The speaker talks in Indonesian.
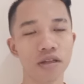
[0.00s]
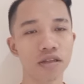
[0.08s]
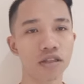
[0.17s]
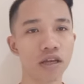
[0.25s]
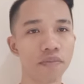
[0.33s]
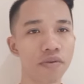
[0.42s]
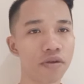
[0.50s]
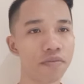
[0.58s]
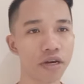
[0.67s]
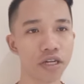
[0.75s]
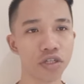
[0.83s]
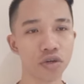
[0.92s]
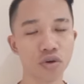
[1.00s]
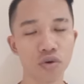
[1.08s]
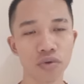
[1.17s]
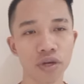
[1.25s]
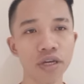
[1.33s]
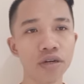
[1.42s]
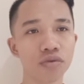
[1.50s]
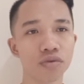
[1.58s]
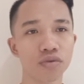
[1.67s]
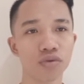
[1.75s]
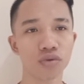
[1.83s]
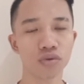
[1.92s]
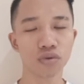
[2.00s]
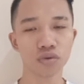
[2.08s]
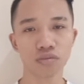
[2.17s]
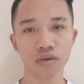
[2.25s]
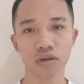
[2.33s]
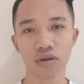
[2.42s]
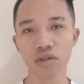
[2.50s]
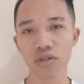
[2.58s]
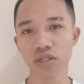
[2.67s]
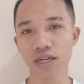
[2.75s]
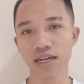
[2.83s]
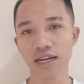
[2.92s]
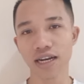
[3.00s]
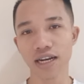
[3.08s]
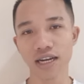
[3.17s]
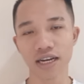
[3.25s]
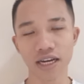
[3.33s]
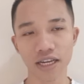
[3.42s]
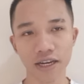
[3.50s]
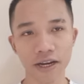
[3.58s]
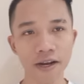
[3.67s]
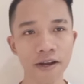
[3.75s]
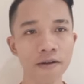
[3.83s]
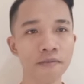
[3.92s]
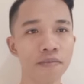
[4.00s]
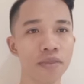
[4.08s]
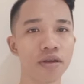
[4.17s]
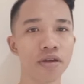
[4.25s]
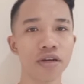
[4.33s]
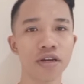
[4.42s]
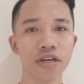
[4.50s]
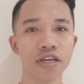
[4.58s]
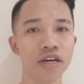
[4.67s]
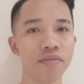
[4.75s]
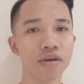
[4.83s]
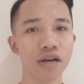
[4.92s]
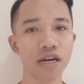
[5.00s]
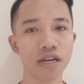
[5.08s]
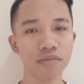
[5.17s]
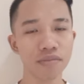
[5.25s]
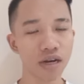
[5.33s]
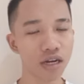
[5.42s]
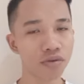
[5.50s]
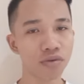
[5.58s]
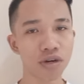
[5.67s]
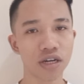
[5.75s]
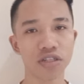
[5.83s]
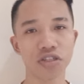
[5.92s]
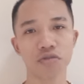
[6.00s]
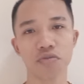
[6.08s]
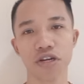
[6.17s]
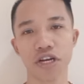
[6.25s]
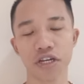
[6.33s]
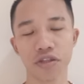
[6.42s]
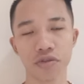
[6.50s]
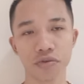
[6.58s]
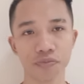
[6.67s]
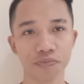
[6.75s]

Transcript: Tetapi bagi Jokowi untuk meloloskan anak-anaknya, dia berani melakukan semuanya itu.